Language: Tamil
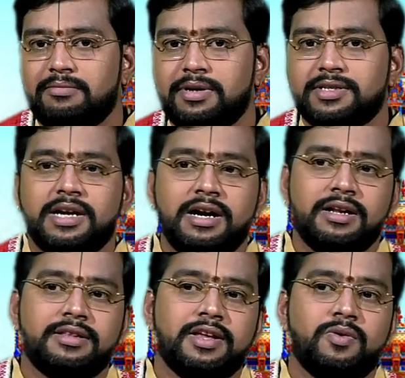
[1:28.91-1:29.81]
நம்பர்ஸ்
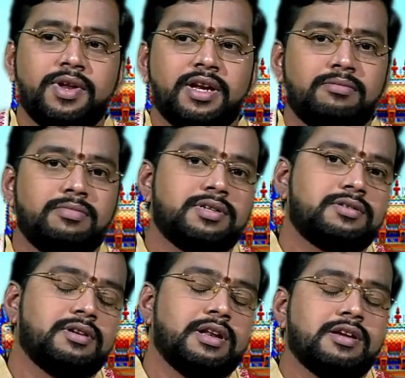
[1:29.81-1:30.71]
கீழே தெரியக்கூடிய நம்பர்ஸ்
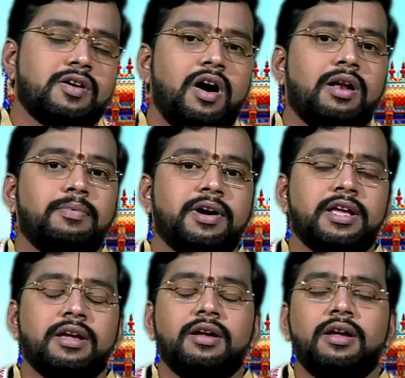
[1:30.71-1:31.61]
நீங்கள் கால் பண்ணி